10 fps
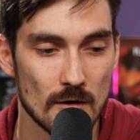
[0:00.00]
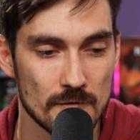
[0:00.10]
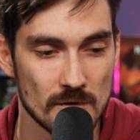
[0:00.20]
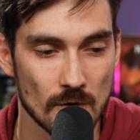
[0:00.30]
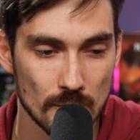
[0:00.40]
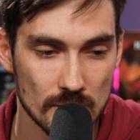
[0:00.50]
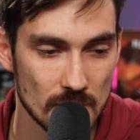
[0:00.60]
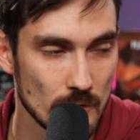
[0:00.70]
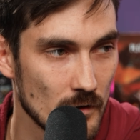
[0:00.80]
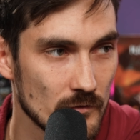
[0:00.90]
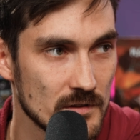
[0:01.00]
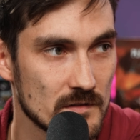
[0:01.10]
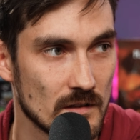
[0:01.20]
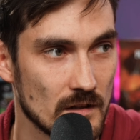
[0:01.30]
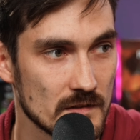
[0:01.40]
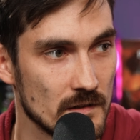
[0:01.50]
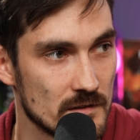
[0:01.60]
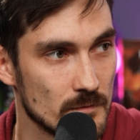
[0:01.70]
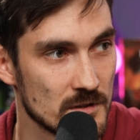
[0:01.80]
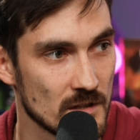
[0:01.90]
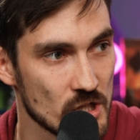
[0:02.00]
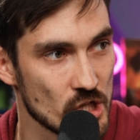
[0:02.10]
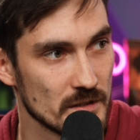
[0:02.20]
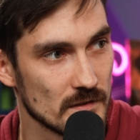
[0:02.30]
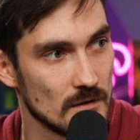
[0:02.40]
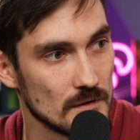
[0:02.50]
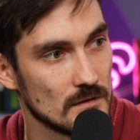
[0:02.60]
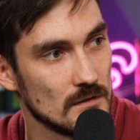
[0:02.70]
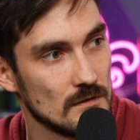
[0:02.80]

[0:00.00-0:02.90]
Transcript: auf die Community hören willst, dann lass halt die Bezahlscheiße raus.